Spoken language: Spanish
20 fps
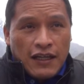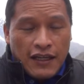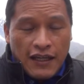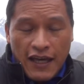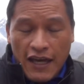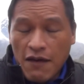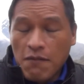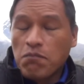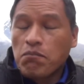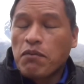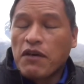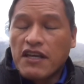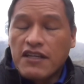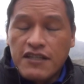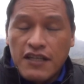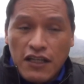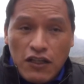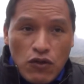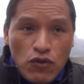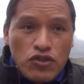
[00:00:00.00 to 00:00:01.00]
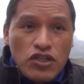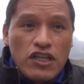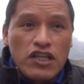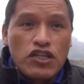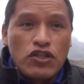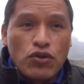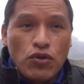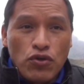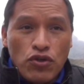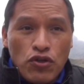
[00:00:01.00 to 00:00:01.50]
que empiecen los
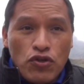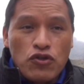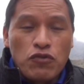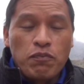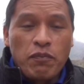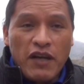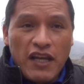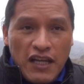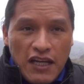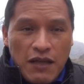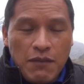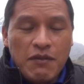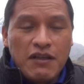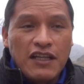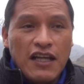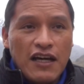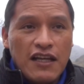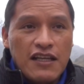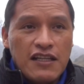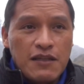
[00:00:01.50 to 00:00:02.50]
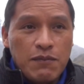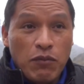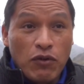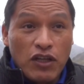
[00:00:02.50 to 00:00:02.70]
estudios preliminares